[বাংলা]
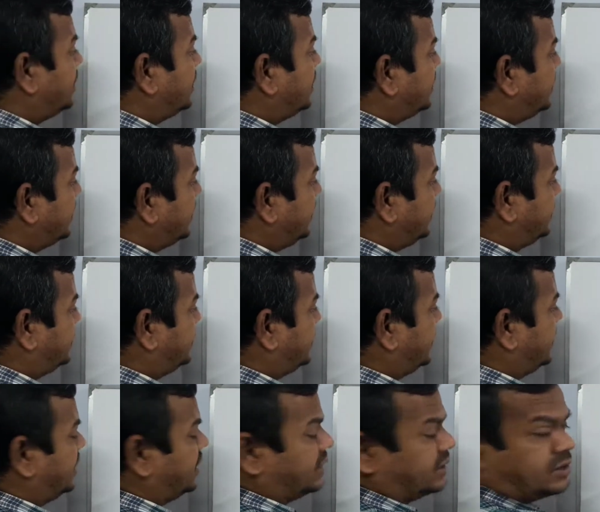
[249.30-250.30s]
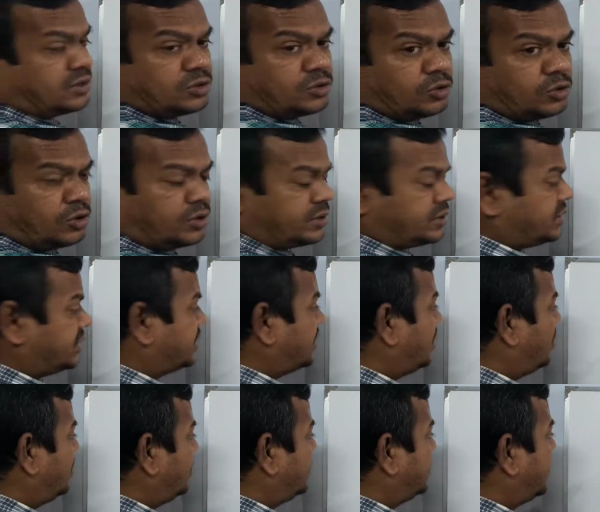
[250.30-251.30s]
তিরিশ থেকে শুরু হচ্ছে
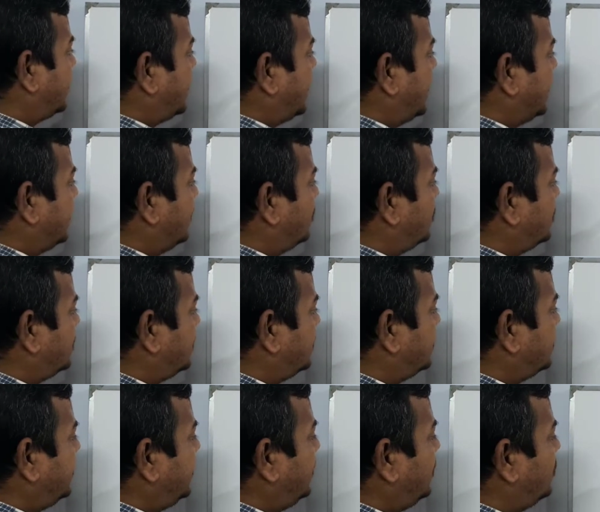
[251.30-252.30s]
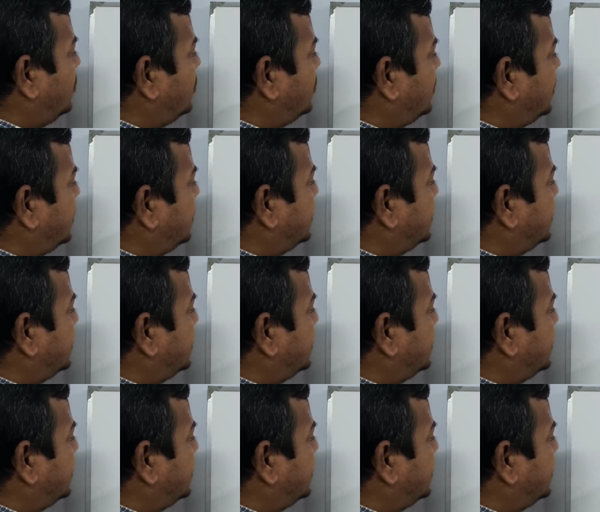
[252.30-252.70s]
তাহলে তার আগে কত আছে উনত্রিশ